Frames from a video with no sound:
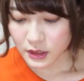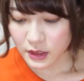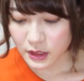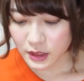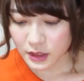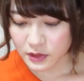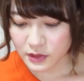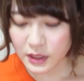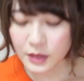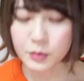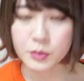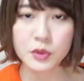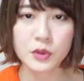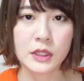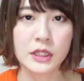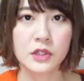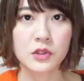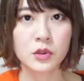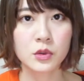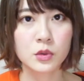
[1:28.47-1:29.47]
でシャンプー
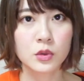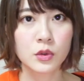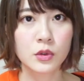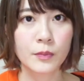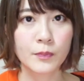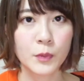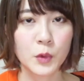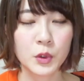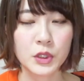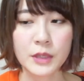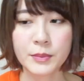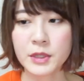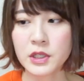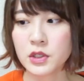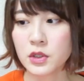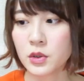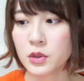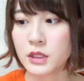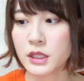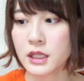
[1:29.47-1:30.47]
はねちょっとお試
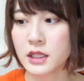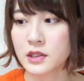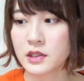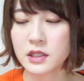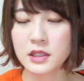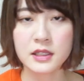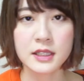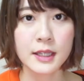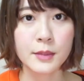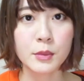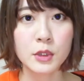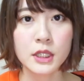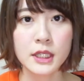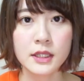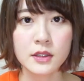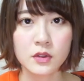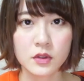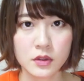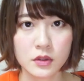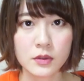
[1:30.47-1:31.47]
し用で小さめの
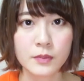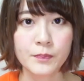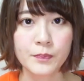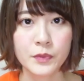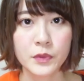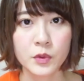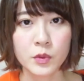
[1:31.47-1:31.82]
やつ